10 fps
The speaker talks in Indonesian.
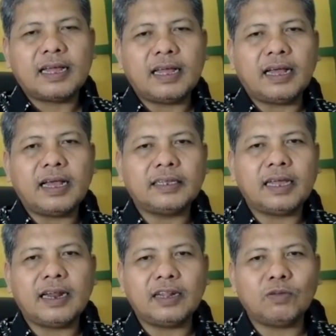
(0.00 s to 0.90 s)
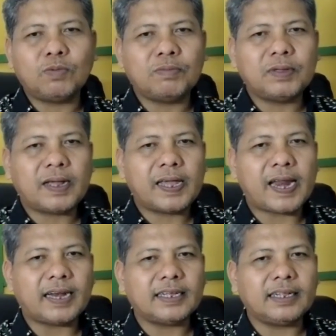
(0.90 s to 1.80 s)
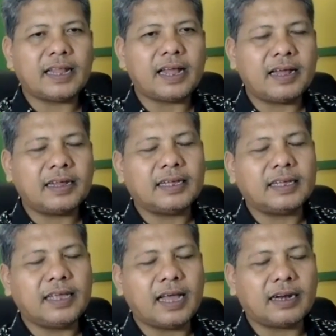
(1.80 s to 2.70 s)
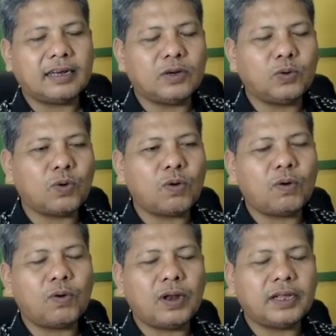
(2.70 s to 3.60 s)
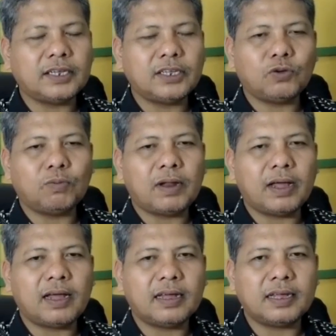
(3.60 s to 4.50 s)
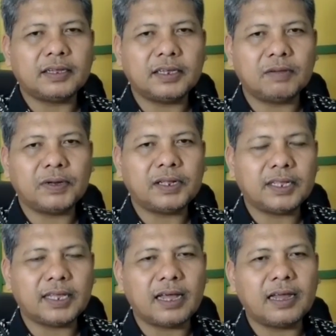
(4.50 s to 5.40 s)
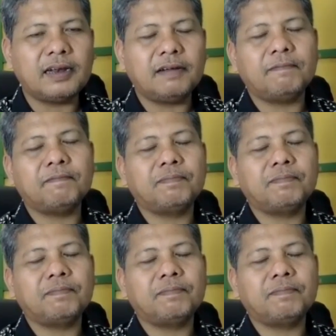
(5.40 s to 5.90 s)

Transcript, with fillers: gagasan atau pemikiran kita yang didukung oleh sejumlah hasil penelitian.